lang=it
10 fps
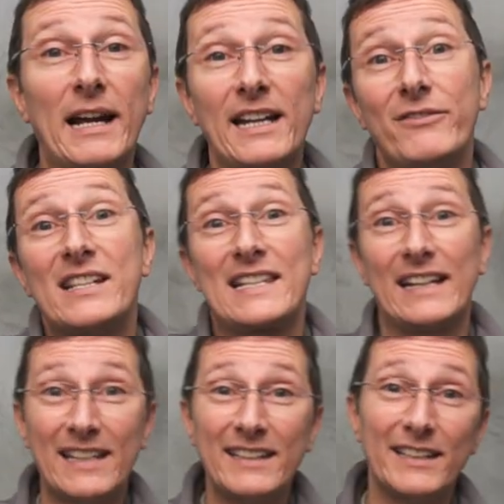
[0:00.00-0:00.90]
magari vi
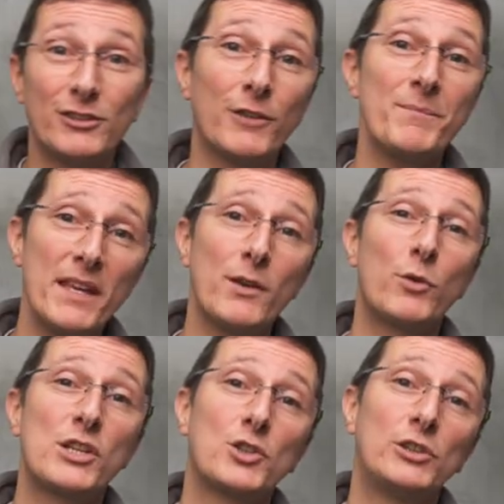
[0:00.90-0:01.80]
sta chiedendo
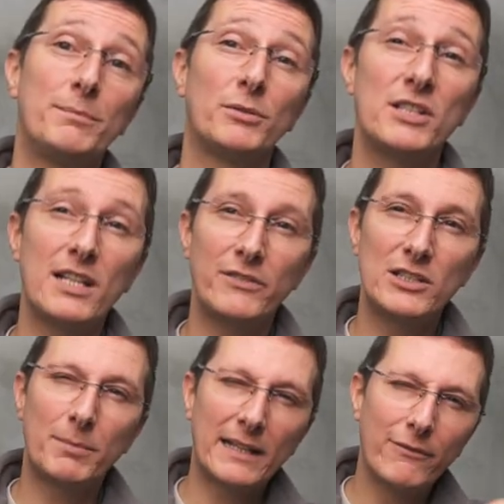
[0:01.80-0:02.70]
questo tipo di
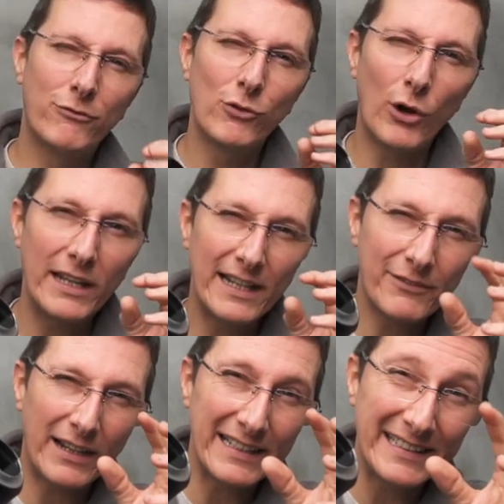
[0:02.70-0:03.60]
servizio perché vuole
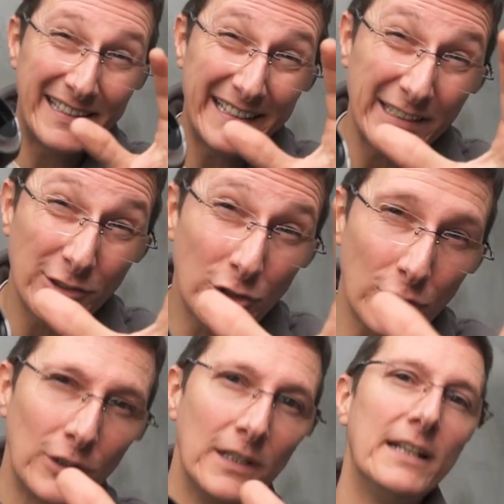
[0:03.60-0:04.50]
arrivare
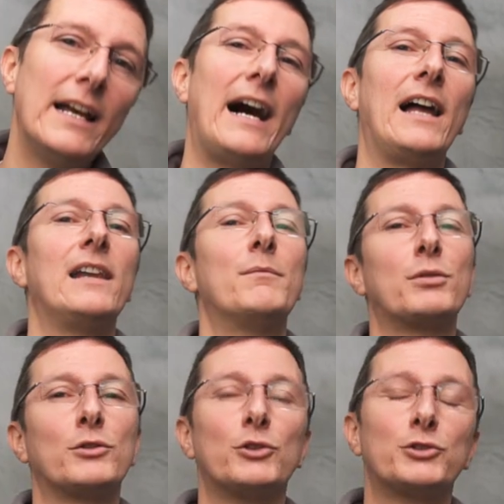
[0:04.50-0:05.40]
dentro al
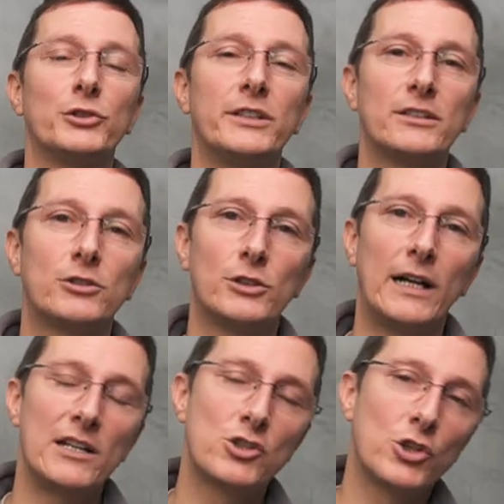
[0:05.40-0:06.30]
prodotto, dentro al